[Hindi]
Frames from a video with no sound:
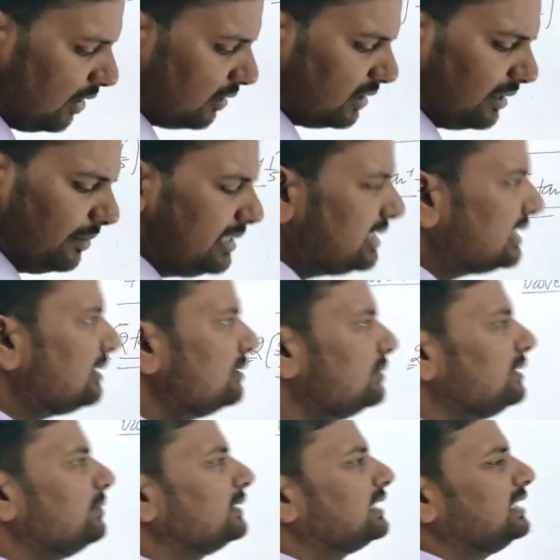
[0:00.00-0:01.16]
और कमेंट सेक्शन में
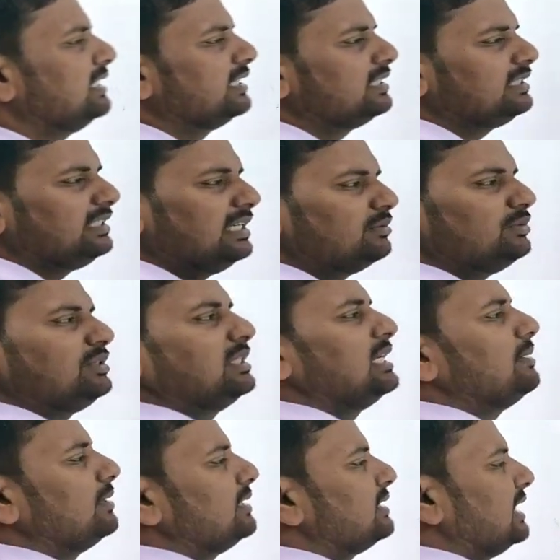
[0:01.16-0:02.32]
मुझे बताइएगा कि ये क्वेश्चन
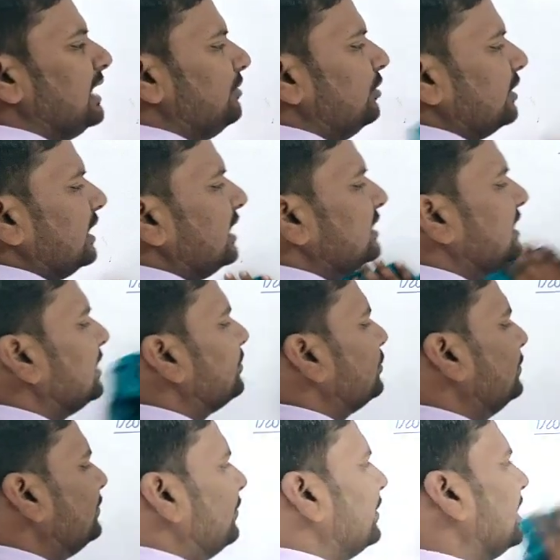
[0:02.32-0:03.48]
आपका सॉल्व हो गया अर्थात
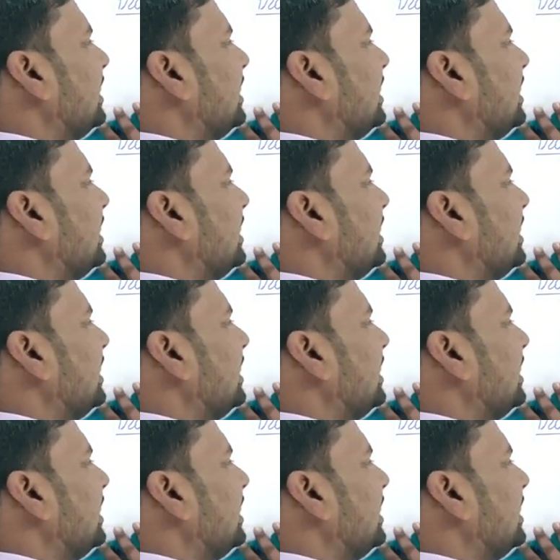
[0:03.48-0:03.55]
प्रूफ हो